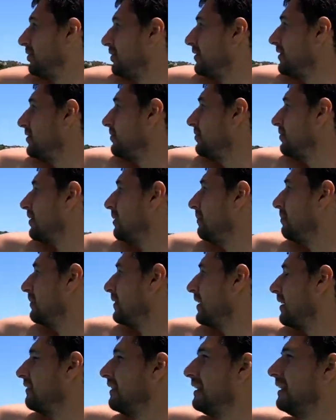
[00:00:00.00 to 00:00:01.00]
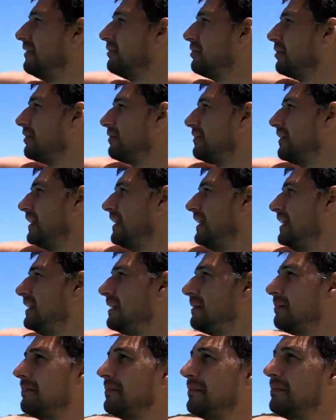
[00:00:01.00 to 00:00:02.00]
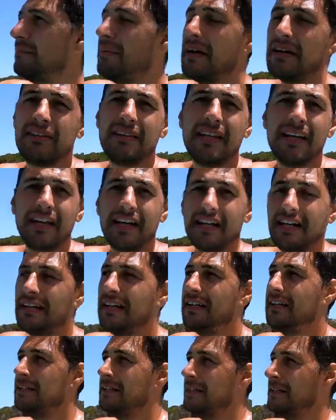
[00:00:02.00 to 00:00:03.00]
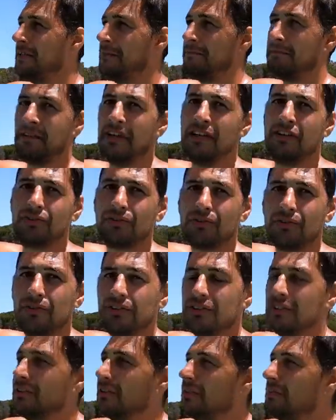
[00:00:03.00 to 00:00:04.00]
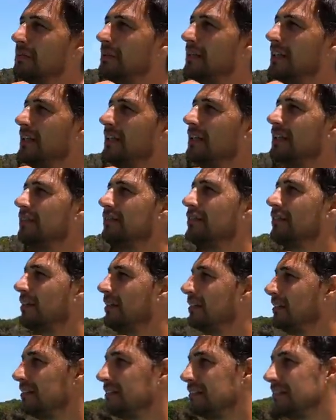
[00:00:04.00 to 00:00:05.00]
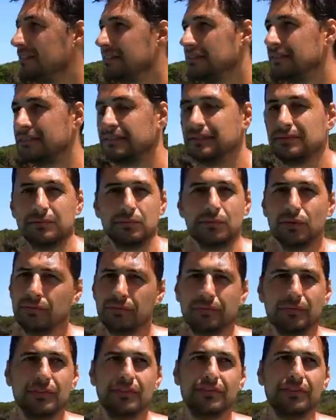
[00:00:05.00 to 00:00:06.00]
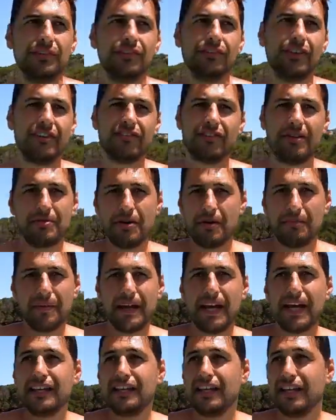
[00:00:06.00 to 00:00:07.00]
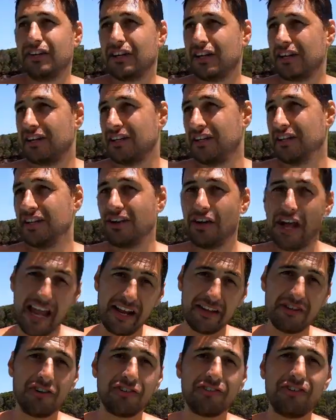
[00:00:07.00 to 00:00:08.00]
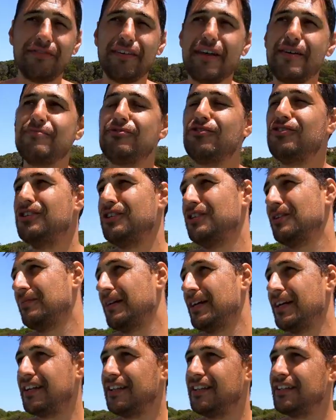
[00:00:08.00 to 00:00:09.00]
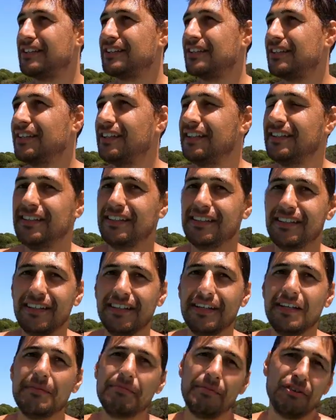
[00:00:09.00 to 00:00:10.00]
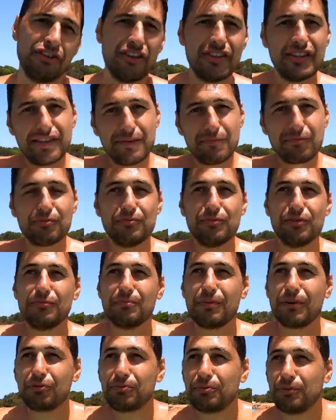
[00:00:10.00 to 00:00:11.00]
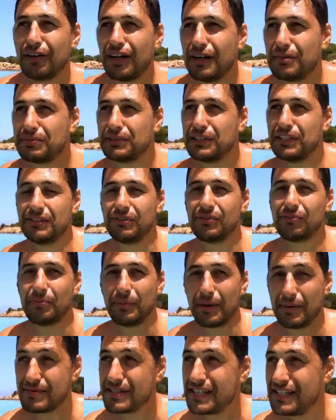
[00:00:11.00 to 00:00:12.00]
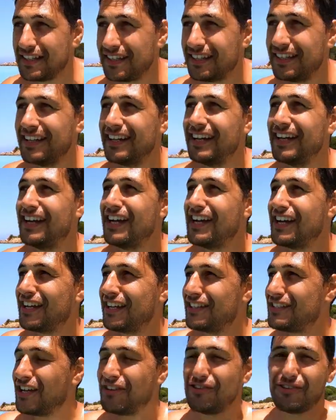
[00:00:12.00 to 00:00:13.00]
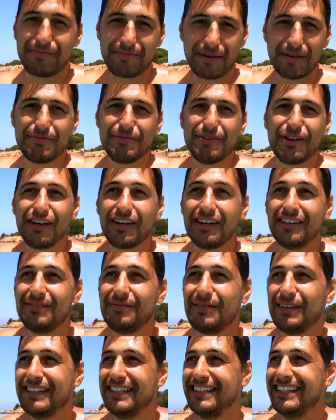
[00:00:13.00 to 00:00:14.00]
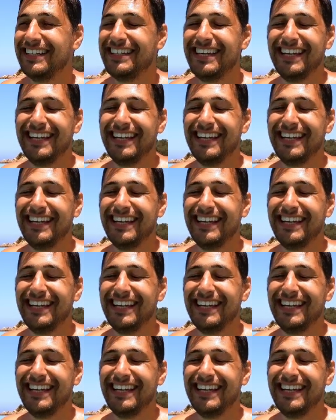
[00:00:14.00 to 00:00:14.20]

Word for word: e continua, porque ali estão a ver ainda banco de areia, isto continua por aí fora. Muito, muito fixe. Esta é a melhor praia até agora em que nós estivemos e também aqui da Sardenha. Mas ainda temos muito para explorar, portanto esperemos ainda que seja para melhor a partir